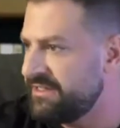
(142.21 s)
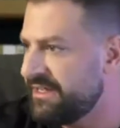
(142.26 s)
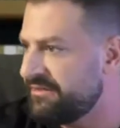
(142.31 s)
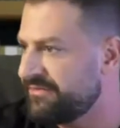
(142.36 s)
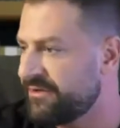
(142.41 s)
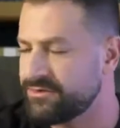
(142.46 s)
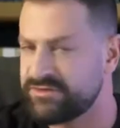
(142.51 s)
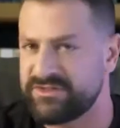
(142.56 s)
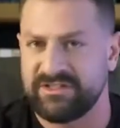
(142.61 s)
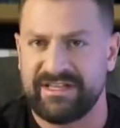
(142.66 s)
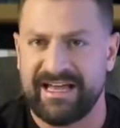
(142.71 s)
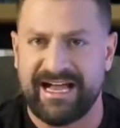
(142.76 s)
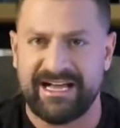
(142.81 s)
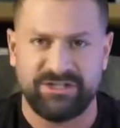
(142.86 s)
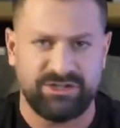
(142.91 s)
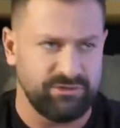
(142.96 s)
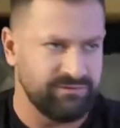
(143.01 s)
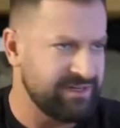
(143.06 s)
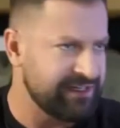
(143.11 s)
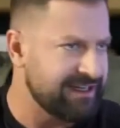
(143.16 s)
e a
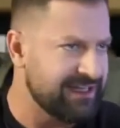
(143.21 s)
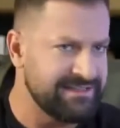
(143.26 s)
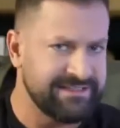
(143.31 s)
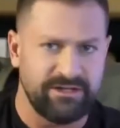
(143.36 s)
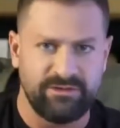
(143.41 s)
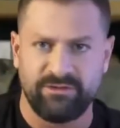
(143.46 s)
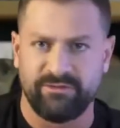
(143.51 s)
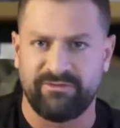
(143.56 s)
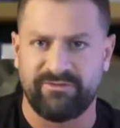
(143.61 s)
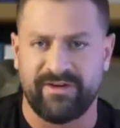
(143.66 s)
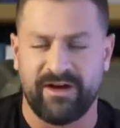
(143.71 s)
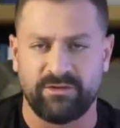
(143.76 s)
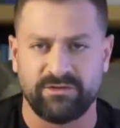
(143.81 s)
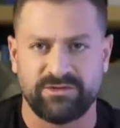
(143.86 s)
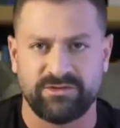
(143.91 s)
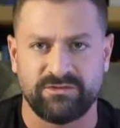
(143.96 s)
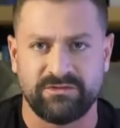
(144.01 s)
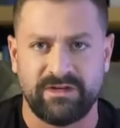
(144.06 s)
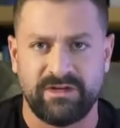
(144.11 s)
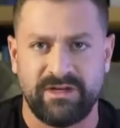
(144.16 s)
falsidade, o verdadeiro e o
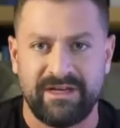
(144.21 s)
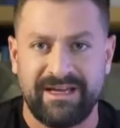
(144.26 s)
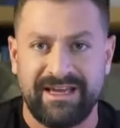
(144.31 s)
falso,